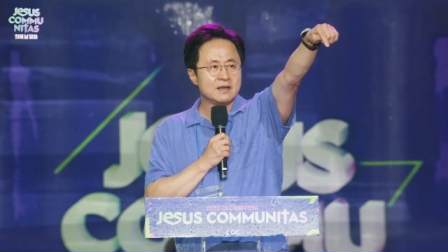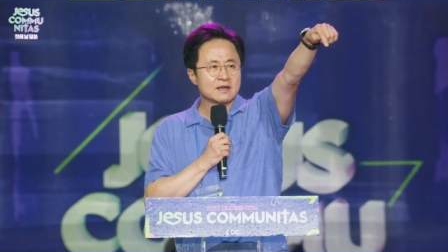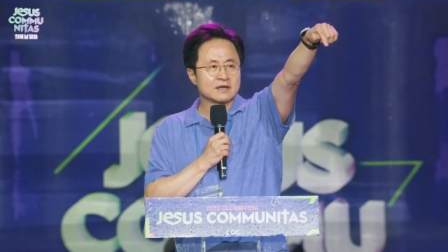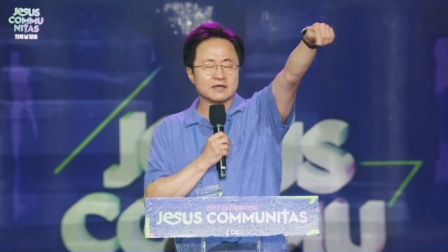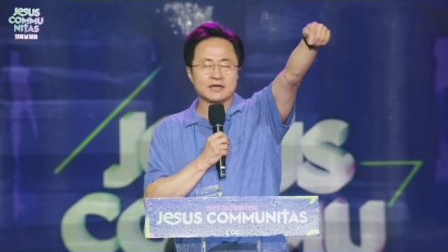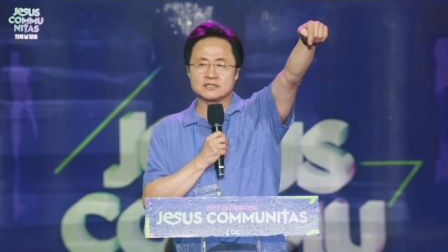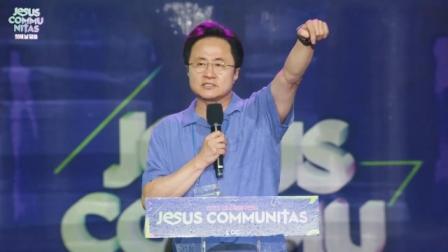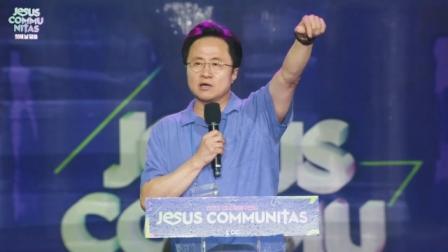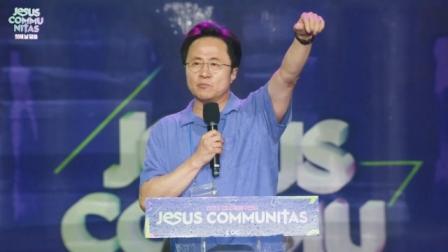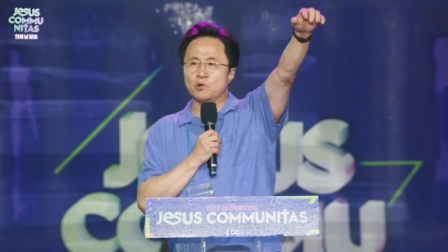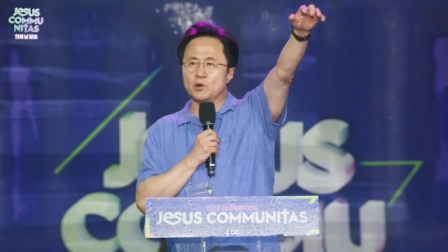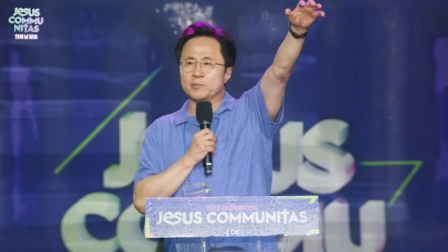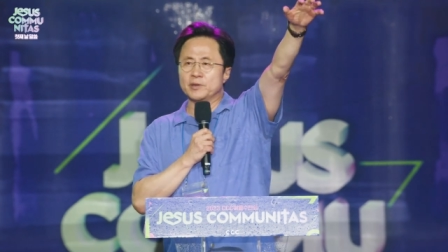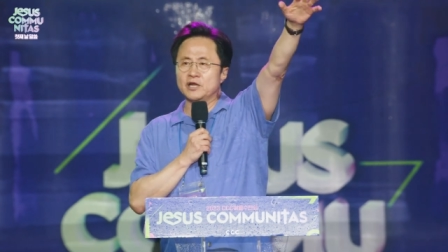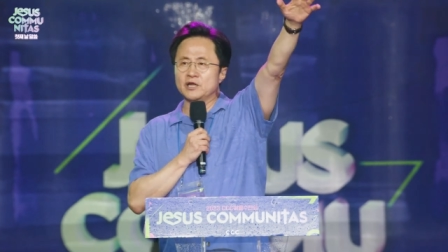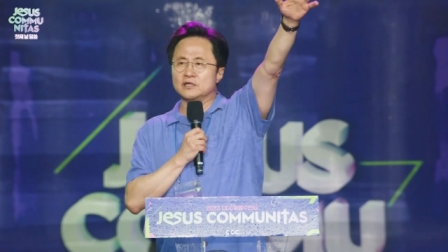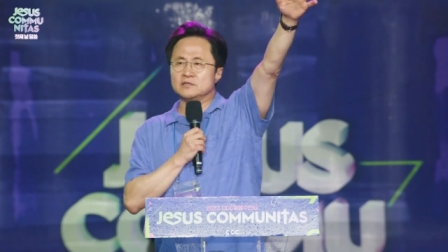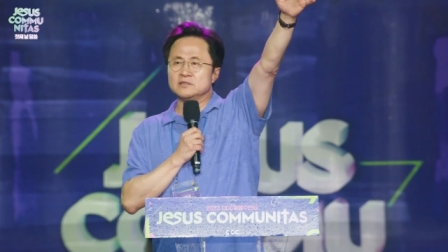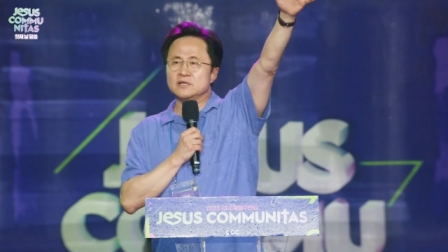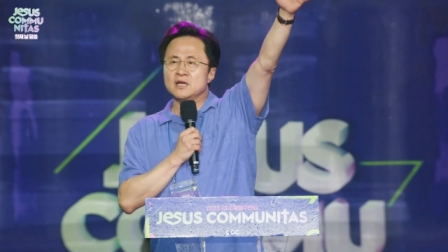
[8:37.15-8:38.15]
그래서
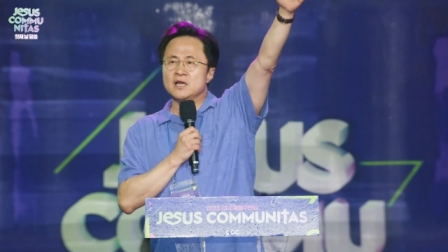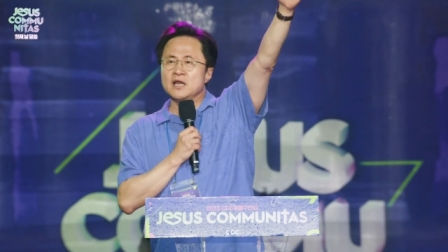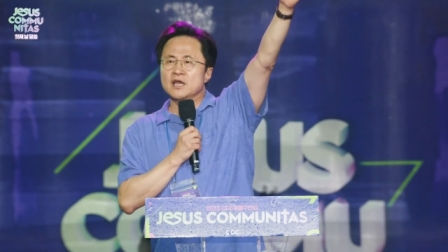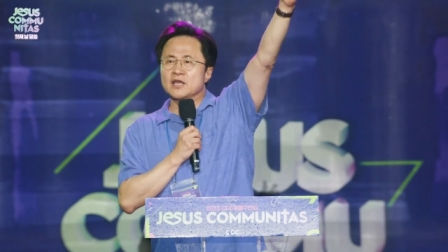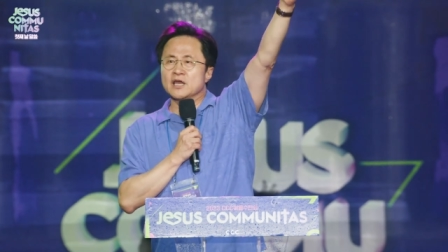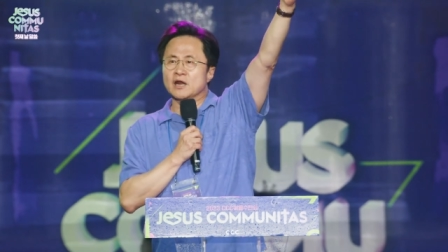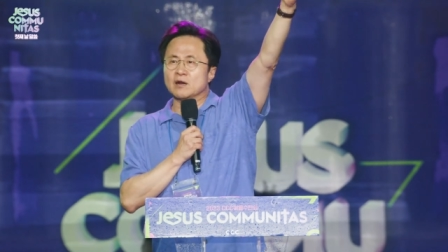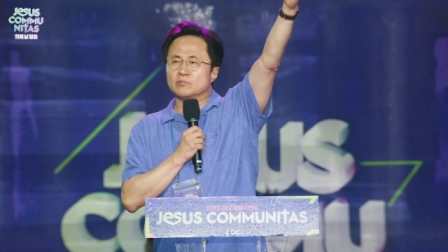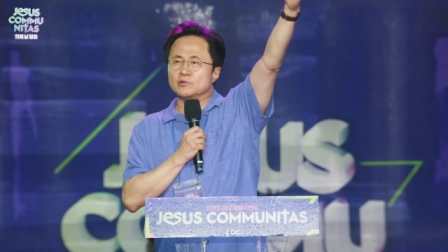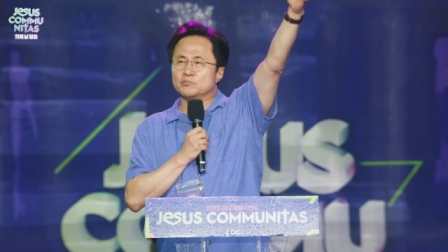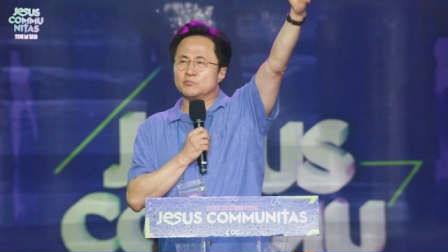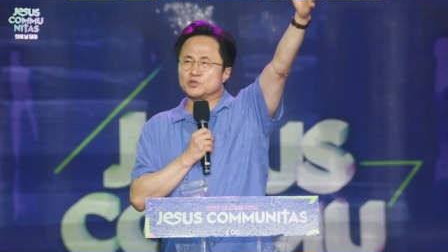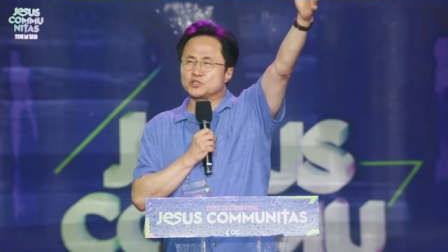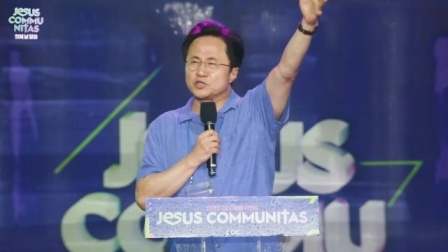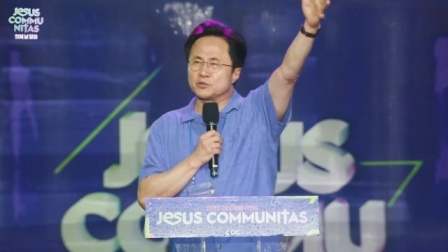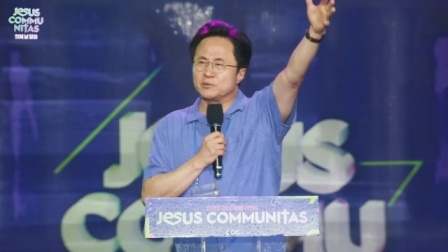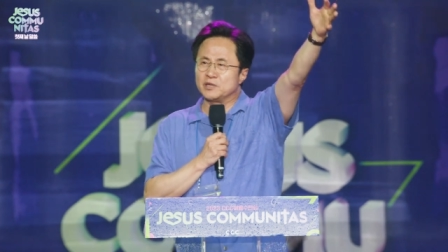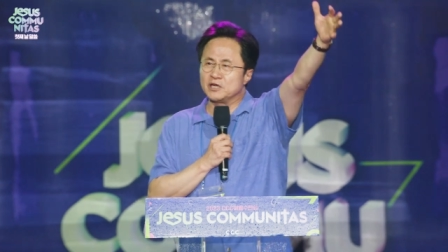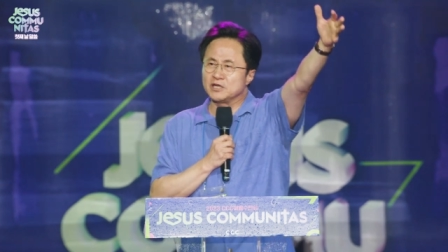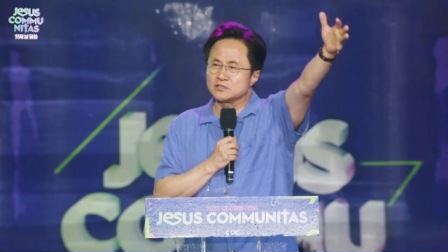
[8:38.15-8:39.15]
보면은 여러분
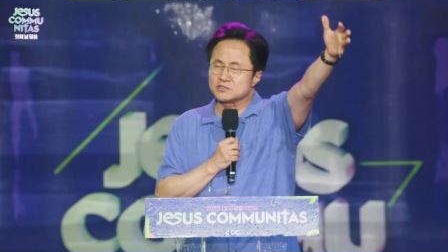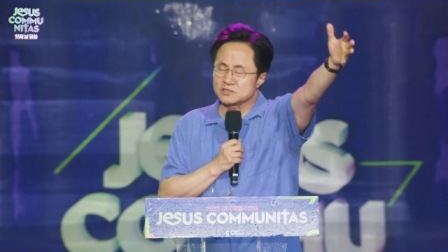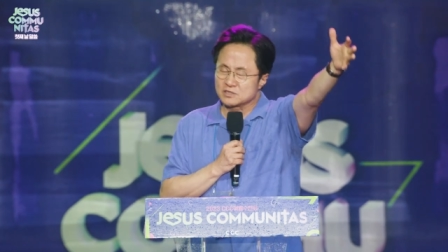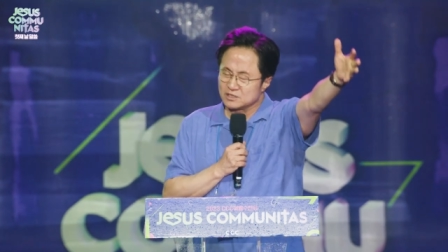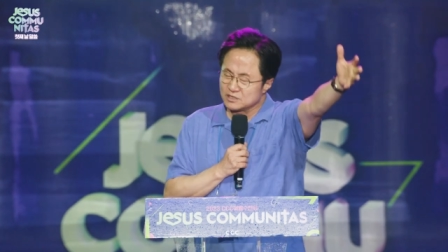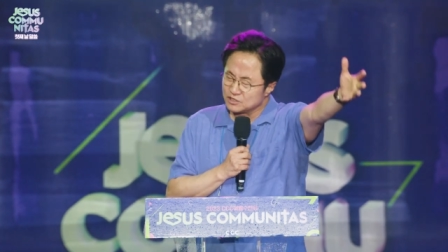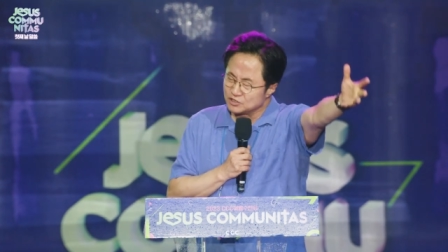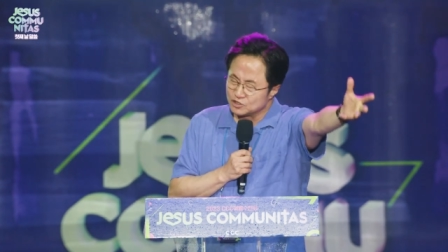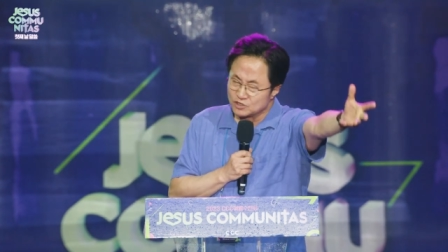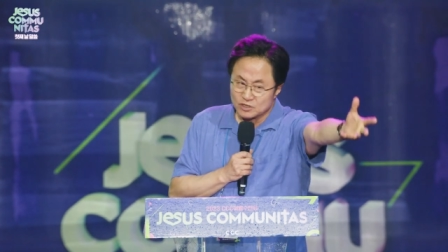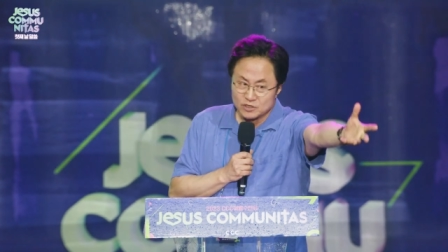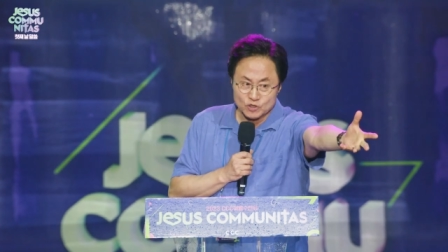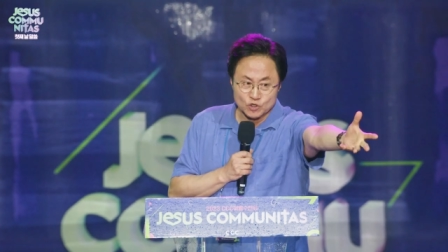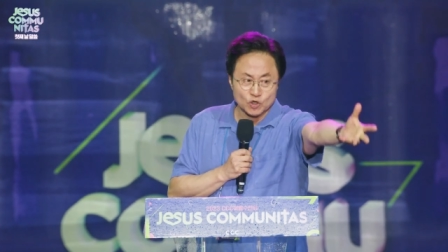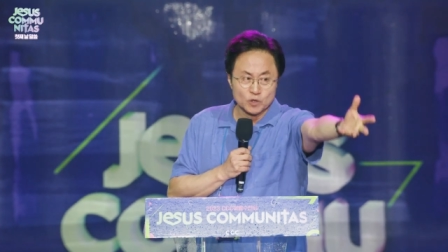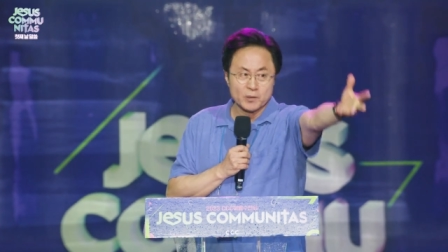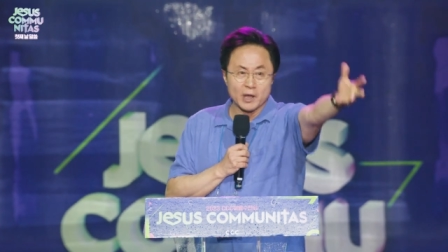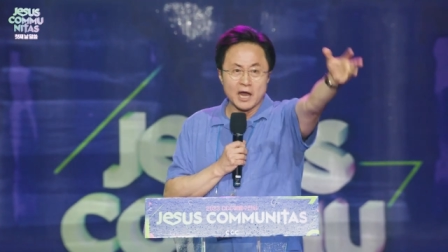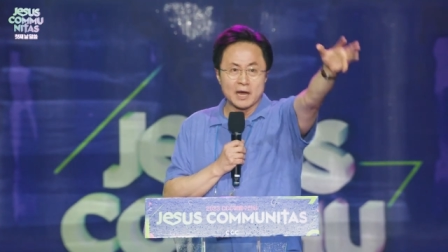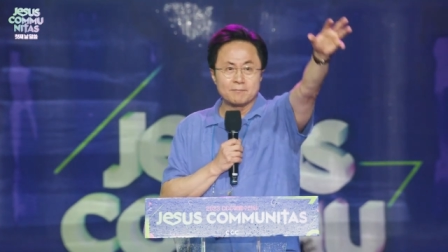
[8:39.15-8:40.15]
보시면은
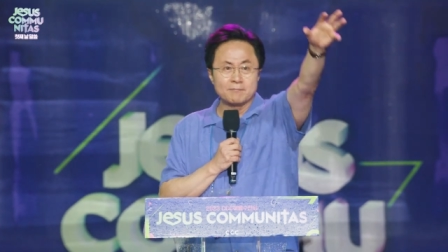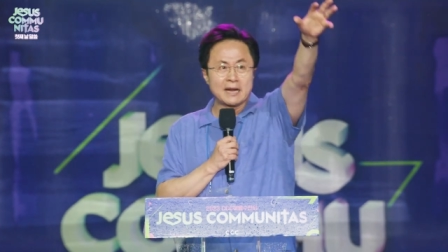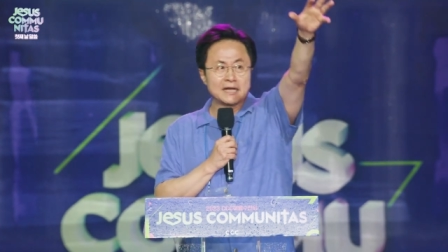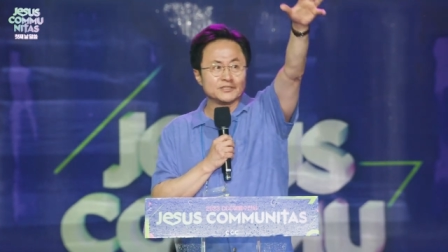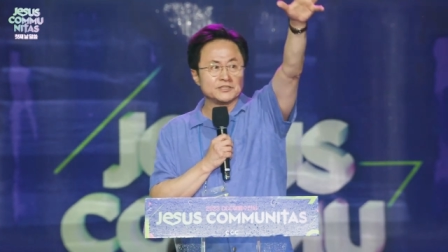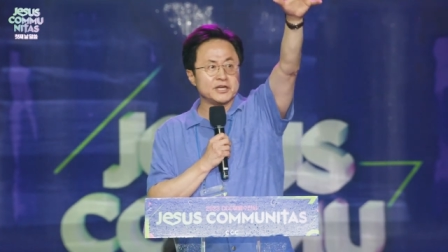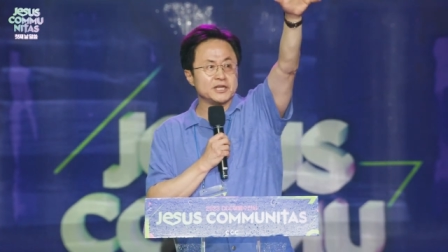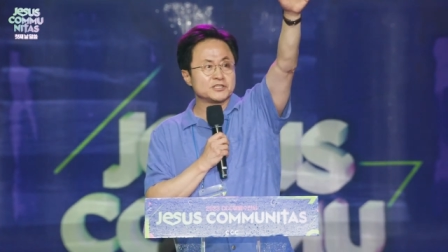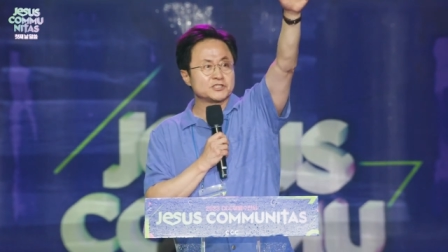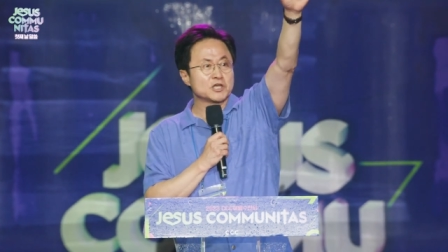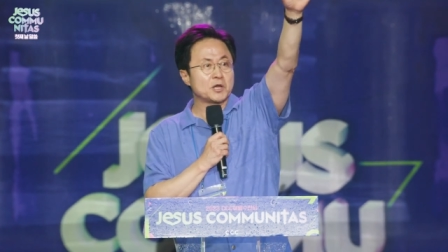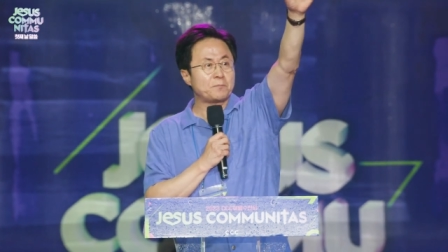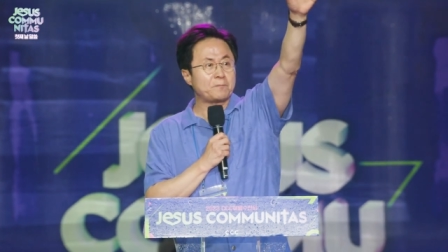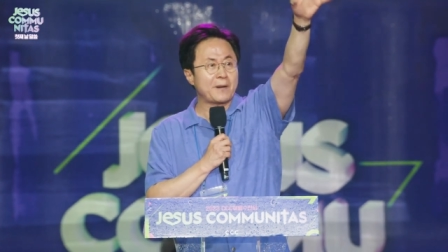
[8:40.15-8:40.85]
유명한 말들이 있죠.